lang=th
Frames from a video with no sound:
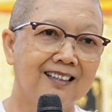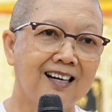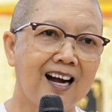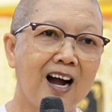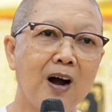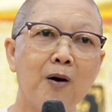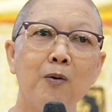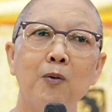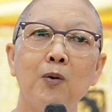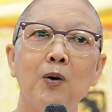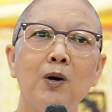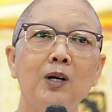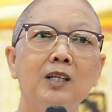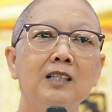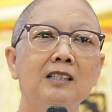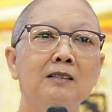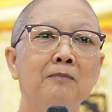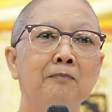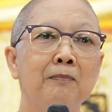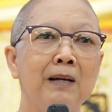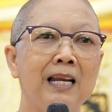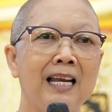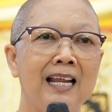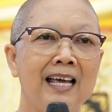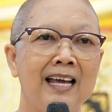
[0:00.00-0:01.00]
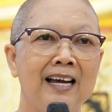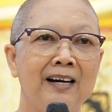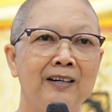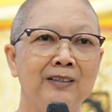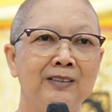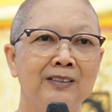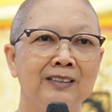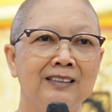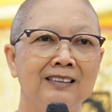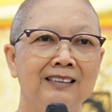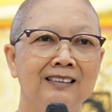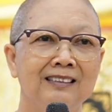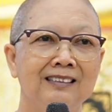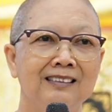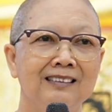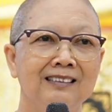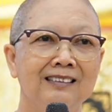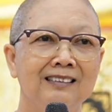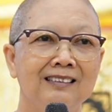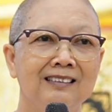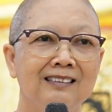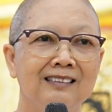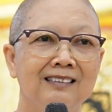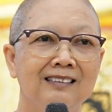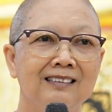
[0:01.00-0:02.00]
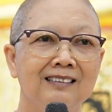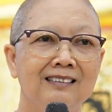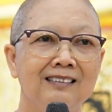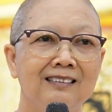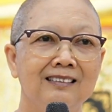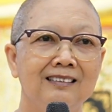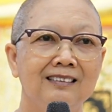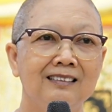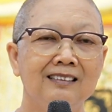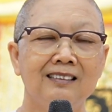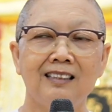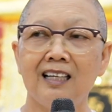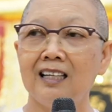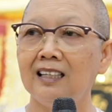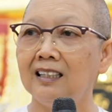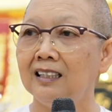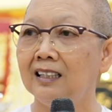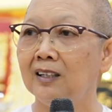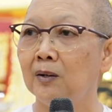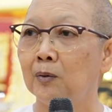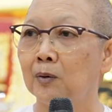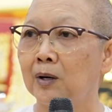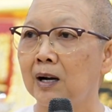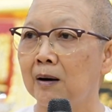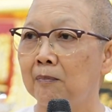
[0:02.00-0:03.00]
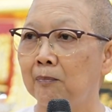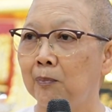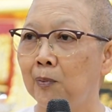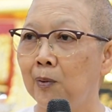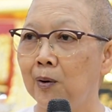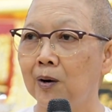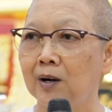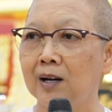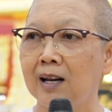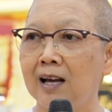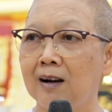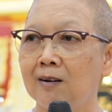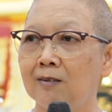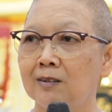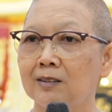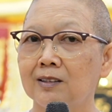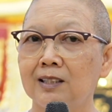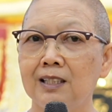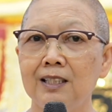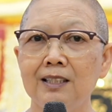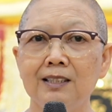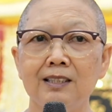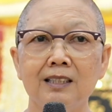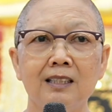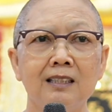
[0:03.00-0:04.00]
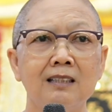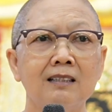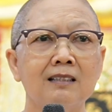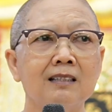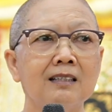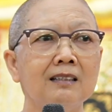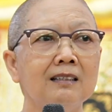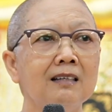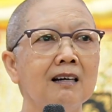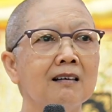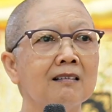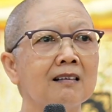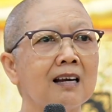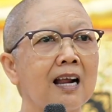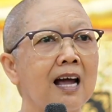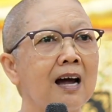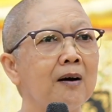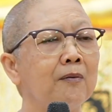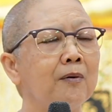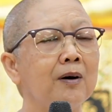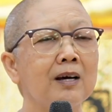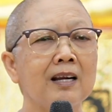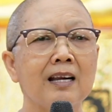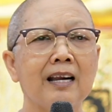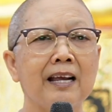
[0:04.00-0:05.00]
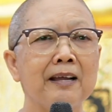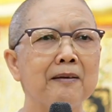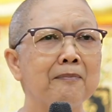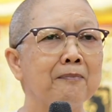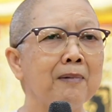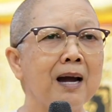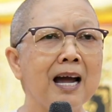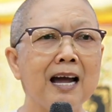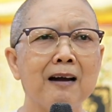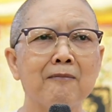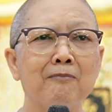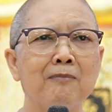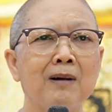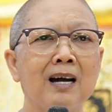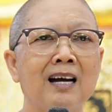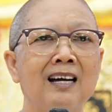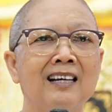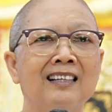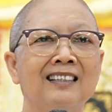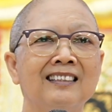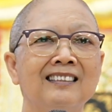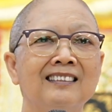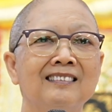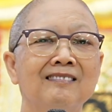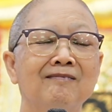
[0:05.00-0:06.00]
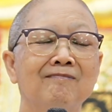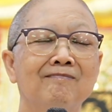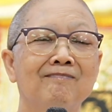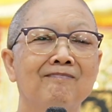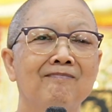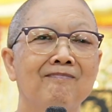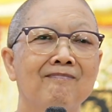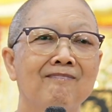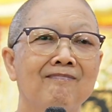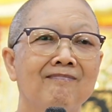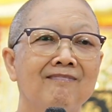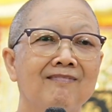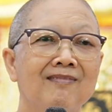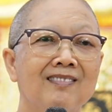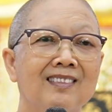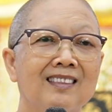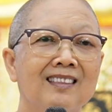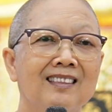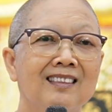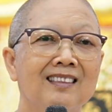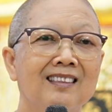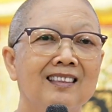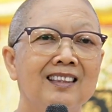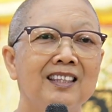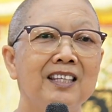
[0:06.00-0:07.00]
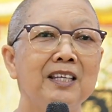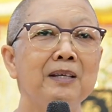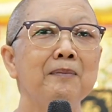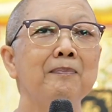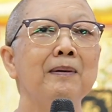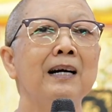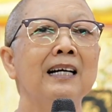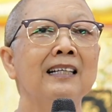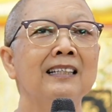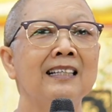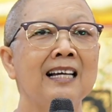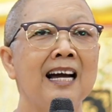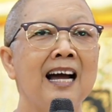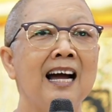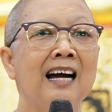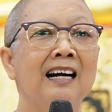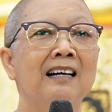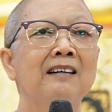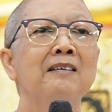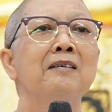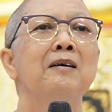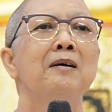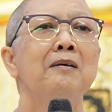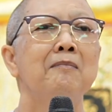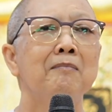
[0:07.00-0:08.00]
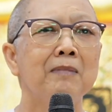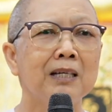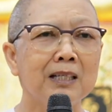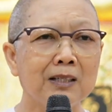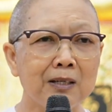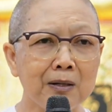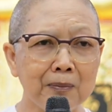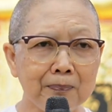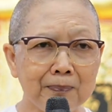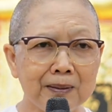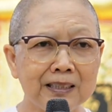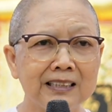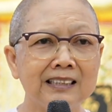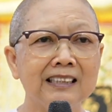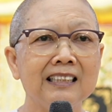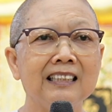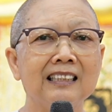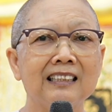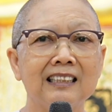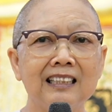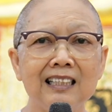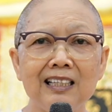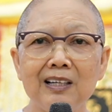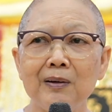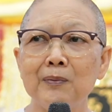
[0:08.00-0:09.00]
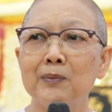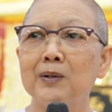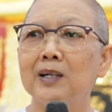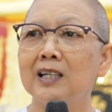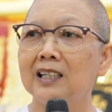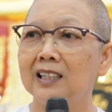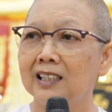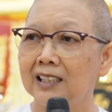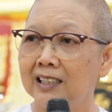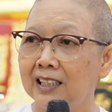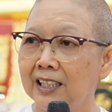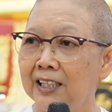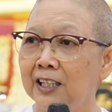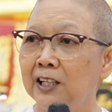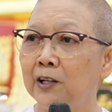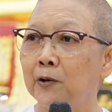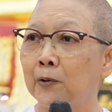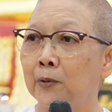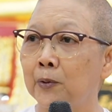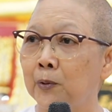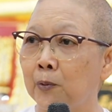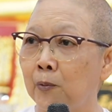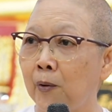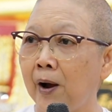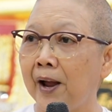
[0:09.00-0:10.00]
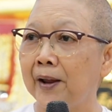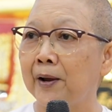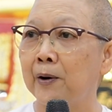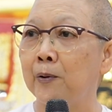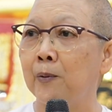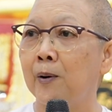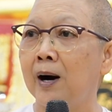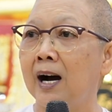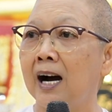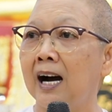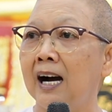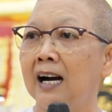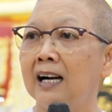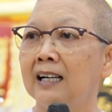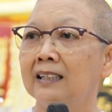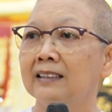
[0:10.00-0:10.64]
เขาก็ลืมไปแล้วเช่นเดียวกับพวกเราที่เจอเรื่องราวอะไรมากมาย ที่บางอย่างมันก็เป็นสิ่งที่เราเคยดิ้นรนไกว่คว้า